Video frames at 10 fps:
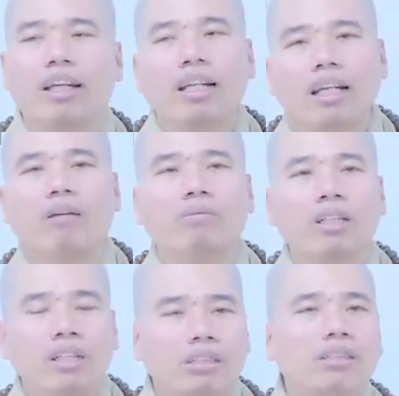tình hết lòng
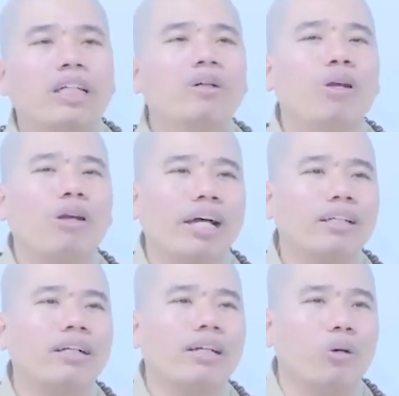thương yêu lo
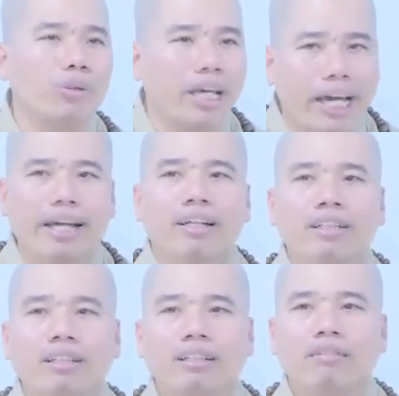lắng cho các cụ già
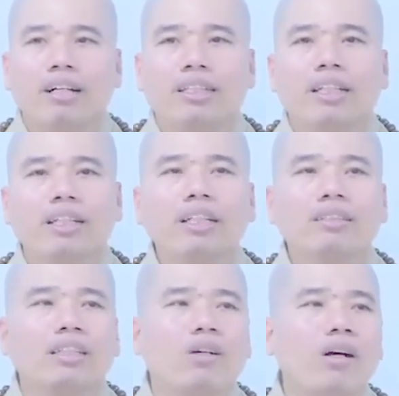và những đức
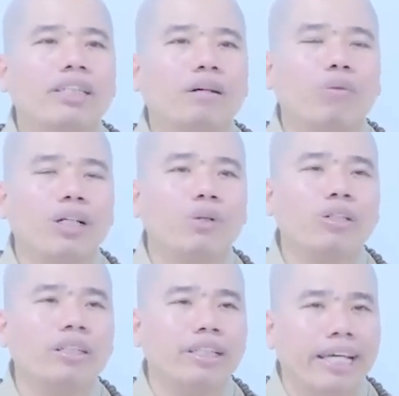thì có cái tâm nguyện
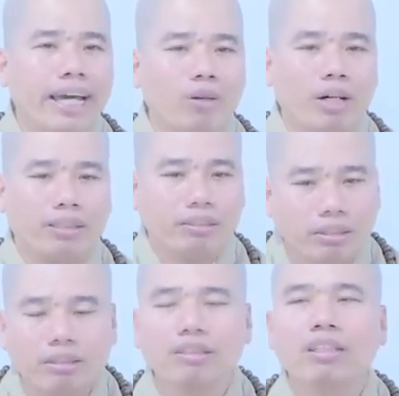nuôi người già hòa
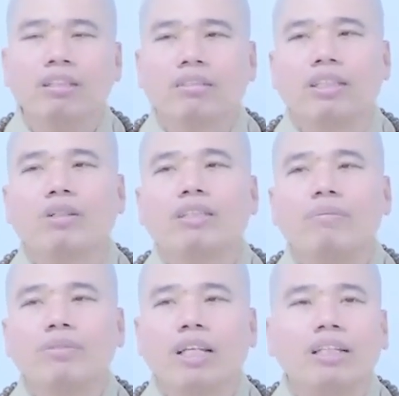thượng thì có
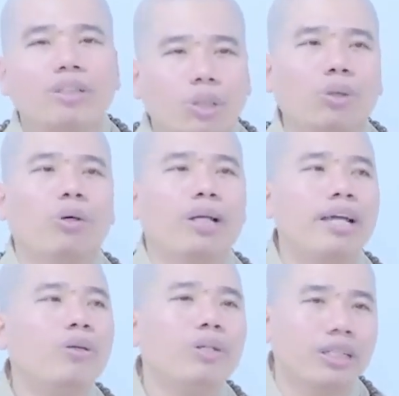tâm xây chùa
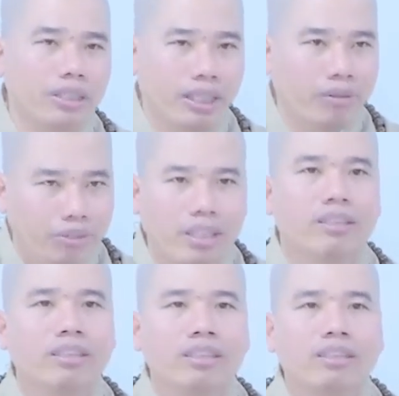để nuôi người niệm phật
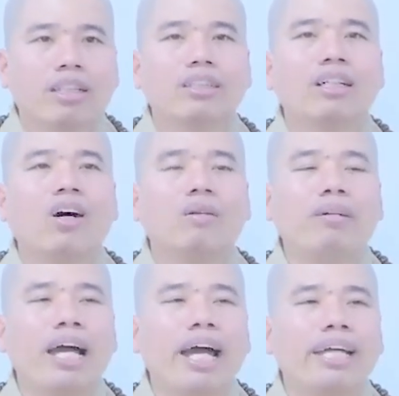từ nơi đó
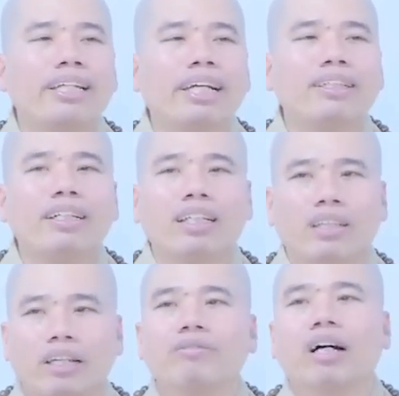mà hai cái nhân viên này
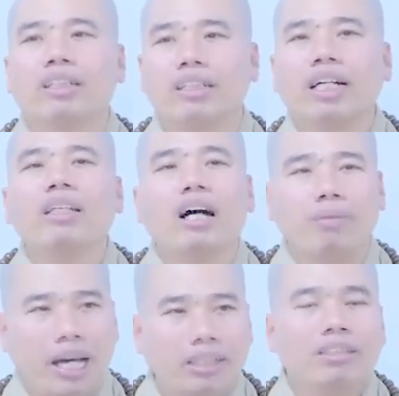tuyệt vời kết
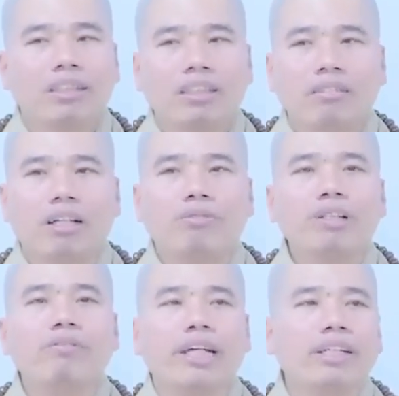hợp lại và
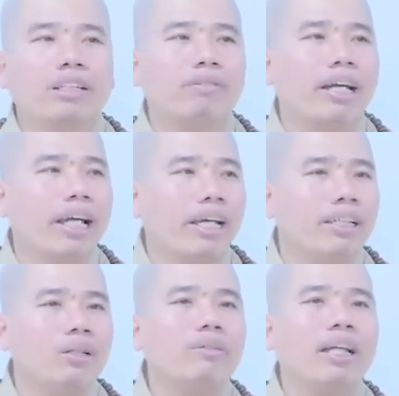quý vị được về
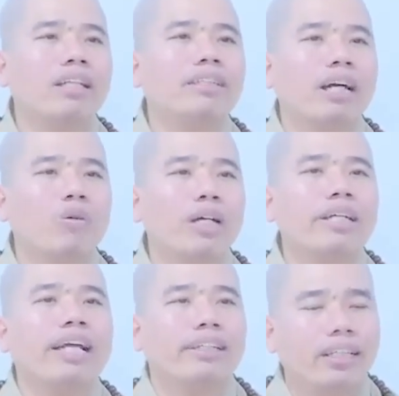đây chúng ta nên trân quý
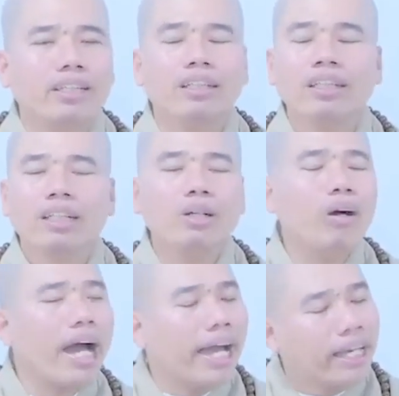cái nhân viên
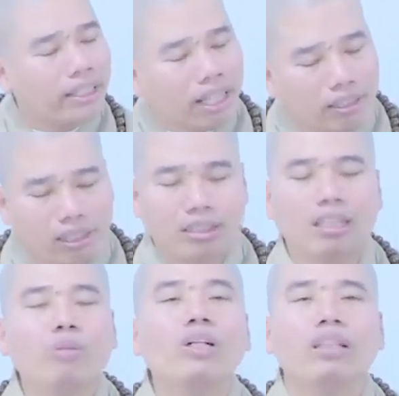nếu ai là thật
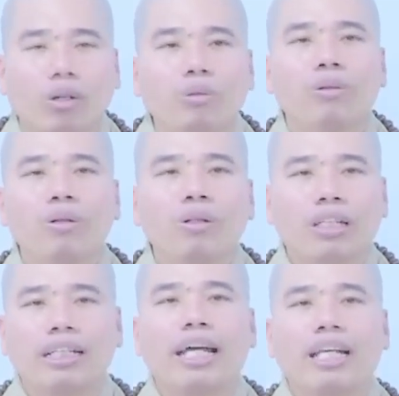sự muốn đi tu
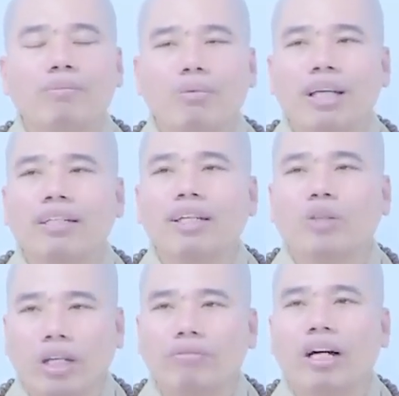thì đây là một nhân
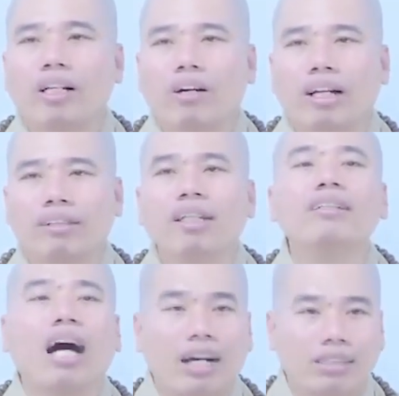viên tuyệt vời gọi là
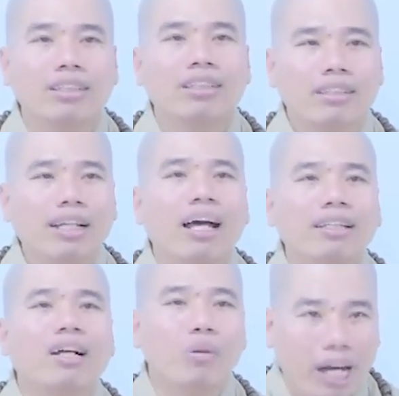thiên thờ để
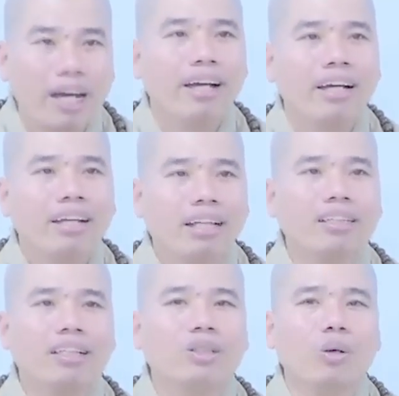lợi nhân hòa
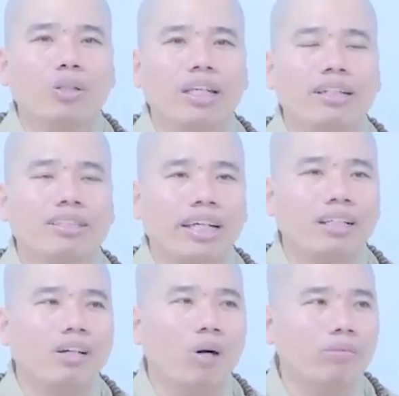tại vì chùa chiền
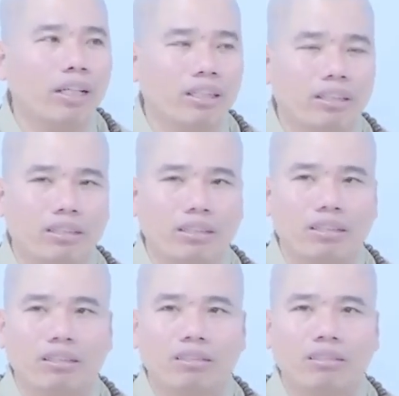xây được ổn định
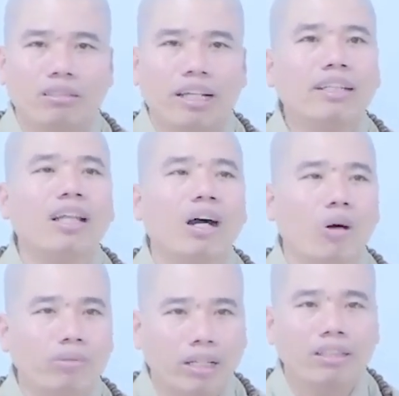giấy tờ
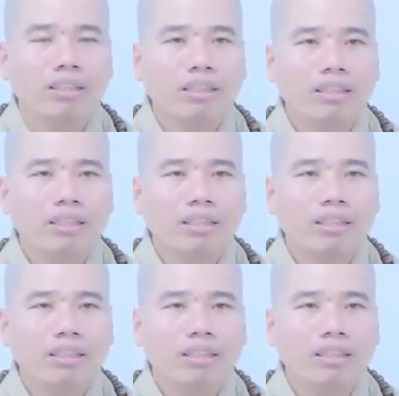ổn định